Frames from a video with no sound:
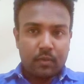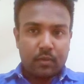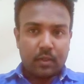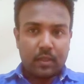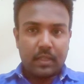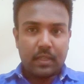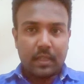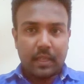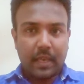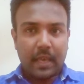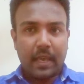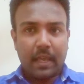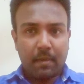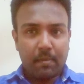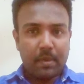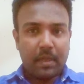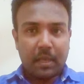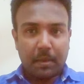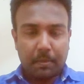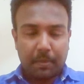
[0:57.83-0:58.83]
ஸோ இதை ஏன்
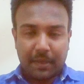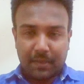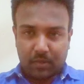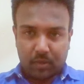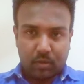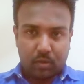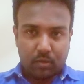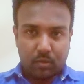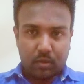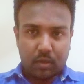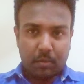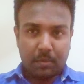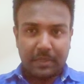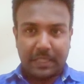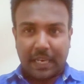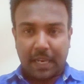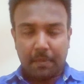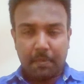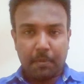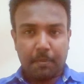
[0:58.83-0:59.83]
நம்ம இங்கே பேசுகிறோம் நம்ம
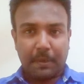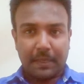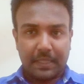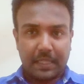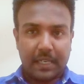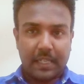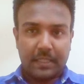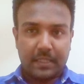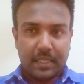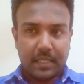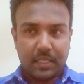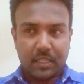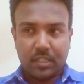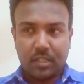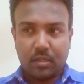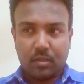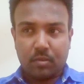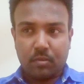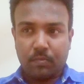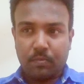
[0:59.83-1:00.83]
தலைப்பு பார்த்தாலே
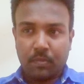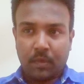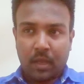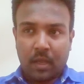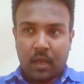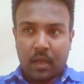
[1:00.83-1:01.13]
தெரிஞ்சிருக்கும்